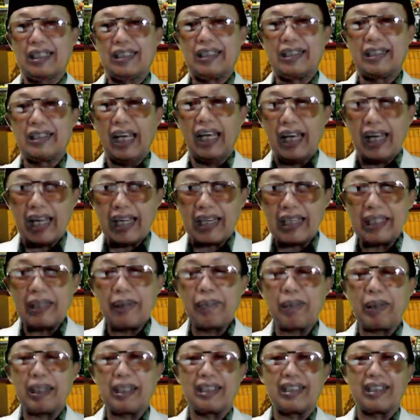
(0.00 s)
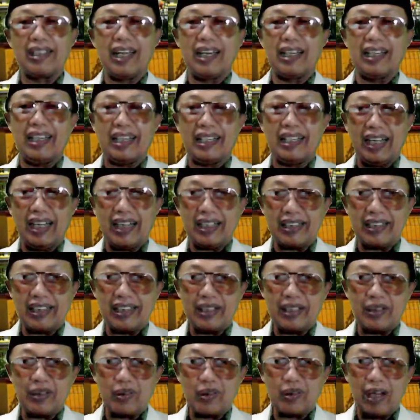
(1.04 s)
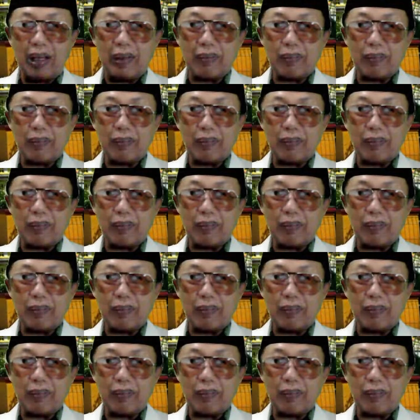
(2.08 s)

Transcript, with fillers: dari pengendalian hati itulah